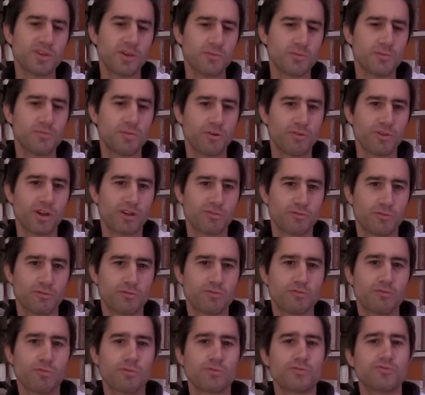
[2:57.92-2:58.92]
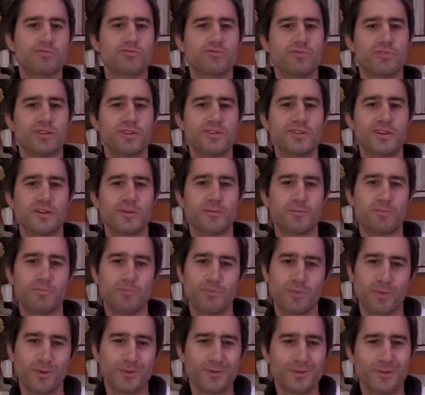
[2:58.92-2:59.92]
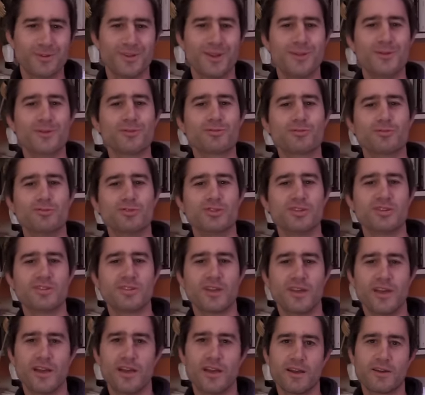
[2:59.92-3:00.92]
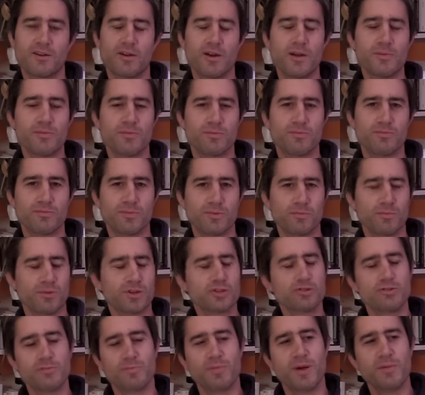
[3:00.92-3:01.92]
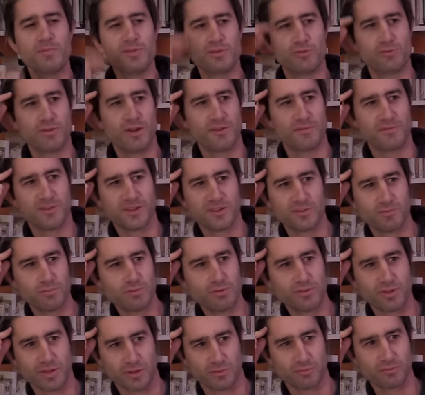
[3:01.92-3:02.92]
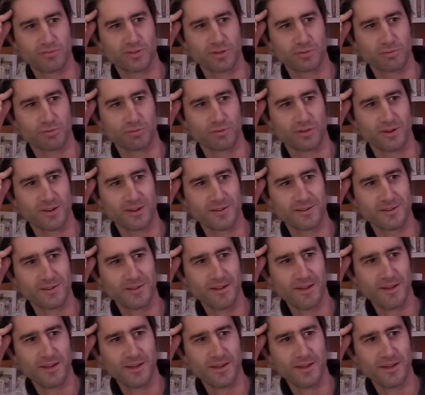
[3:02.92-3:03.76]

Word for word: termes de bonne résolution, je voudrais dire, dans un autre registre, quand même, moi je suis pas habitué à Facebook, il y a tous ces trucs-là.